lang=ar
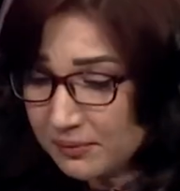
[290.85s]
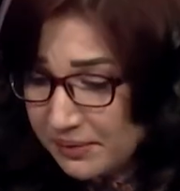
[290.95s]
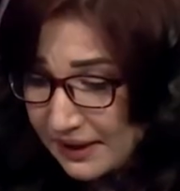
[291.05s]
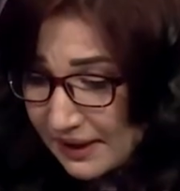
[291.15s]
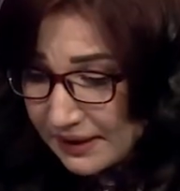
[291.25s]

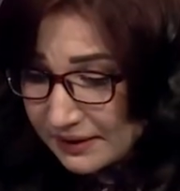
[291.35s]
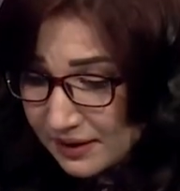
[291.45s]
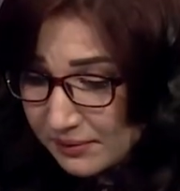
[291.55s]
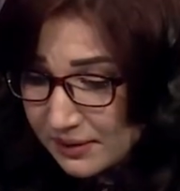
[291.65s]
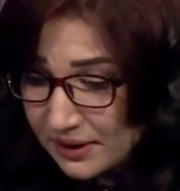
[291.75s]

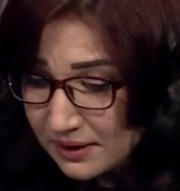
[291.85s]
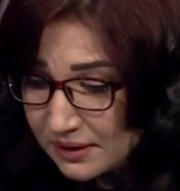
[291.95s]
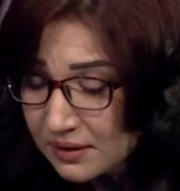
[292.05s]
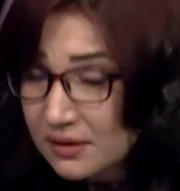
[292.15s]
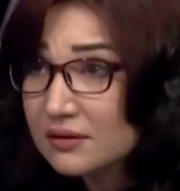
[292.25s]
بدايه
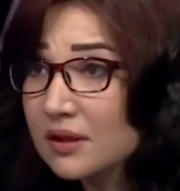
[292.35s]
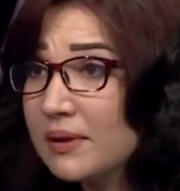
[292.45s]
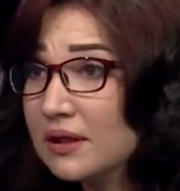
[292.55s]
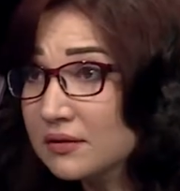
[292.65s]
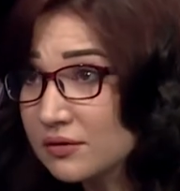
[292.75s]
من
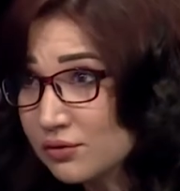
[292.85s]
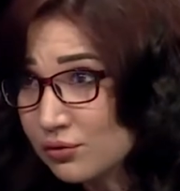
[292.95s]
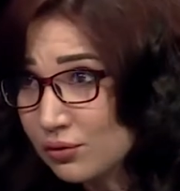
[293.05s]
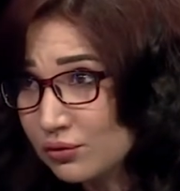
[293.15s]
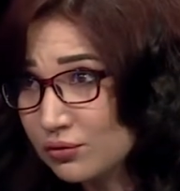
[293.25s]
طبقة
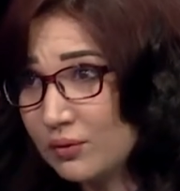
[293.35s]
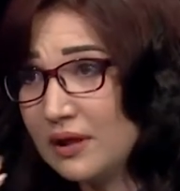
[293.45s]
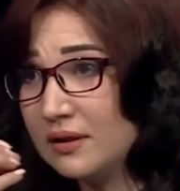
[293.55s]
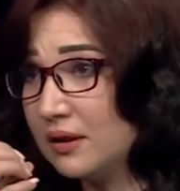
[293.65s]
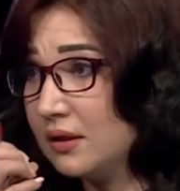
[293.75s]
الصوت
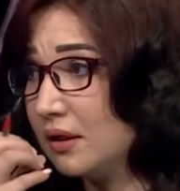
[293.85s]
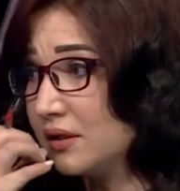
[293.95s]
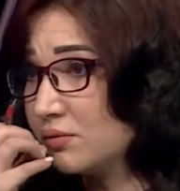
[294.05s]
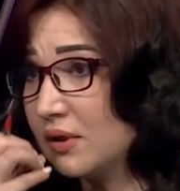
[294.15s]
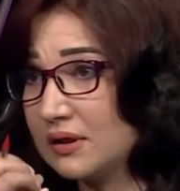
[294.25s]
وهذه
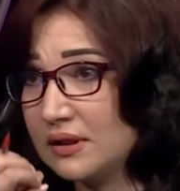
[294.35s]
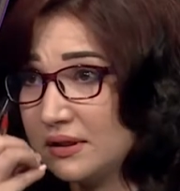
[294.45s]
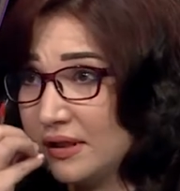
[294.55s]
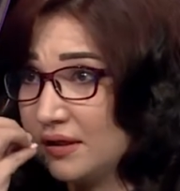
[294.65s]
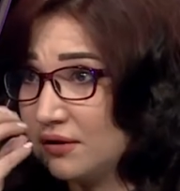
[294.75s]
الأصوات
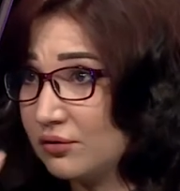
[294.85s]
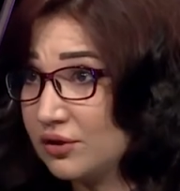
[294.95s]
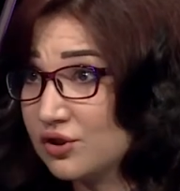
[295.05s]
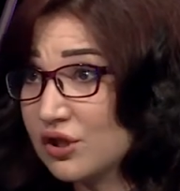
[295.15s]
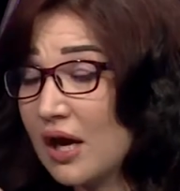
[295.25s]
التي كانت
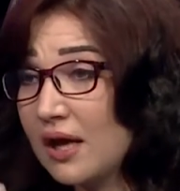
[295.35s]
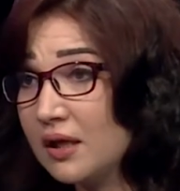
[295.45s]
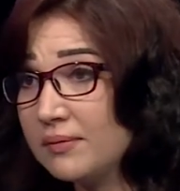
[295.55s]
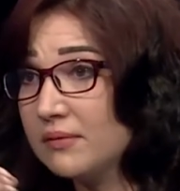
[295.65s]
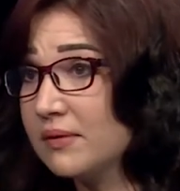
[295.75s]
تخرجها
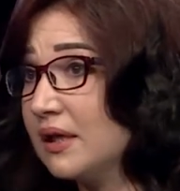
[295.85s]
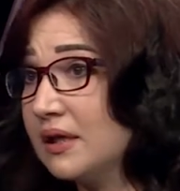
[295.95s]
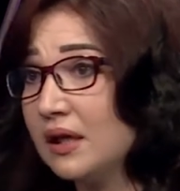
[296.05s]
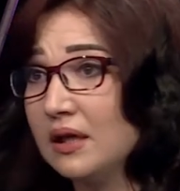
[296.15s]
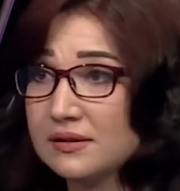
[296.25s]
أنا
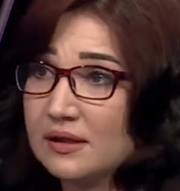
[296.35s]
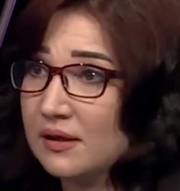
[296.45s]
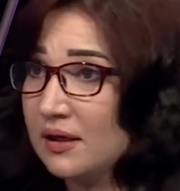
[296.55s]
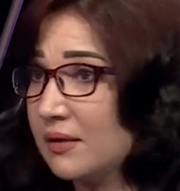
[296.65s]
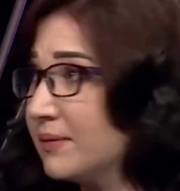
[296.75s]
بإمكاني هلأ
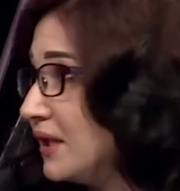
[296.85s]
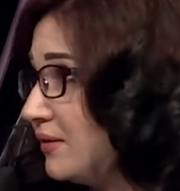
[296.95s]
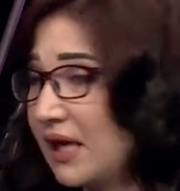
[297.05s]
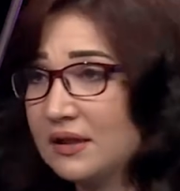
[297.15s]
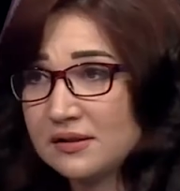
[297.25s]
صرخ لك مثل
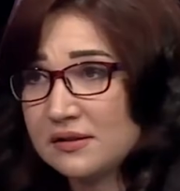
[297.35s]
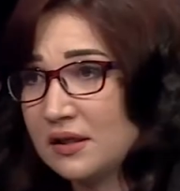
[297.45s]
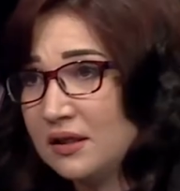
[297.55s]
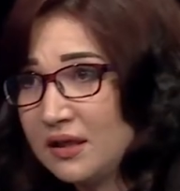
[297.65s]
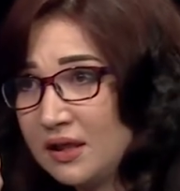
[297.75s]
اللي كانت
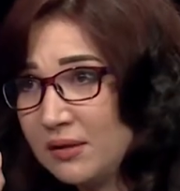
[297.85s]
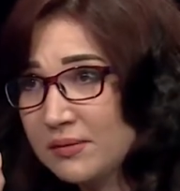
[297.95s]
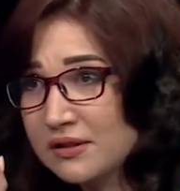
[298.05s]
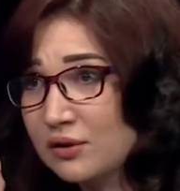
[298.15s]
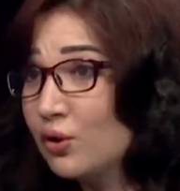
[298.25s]
الصريخ اللي كانت عم
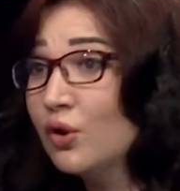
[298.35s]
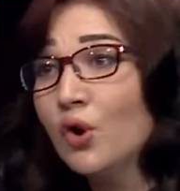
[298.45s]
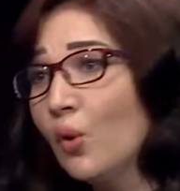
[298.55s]
بتصرخه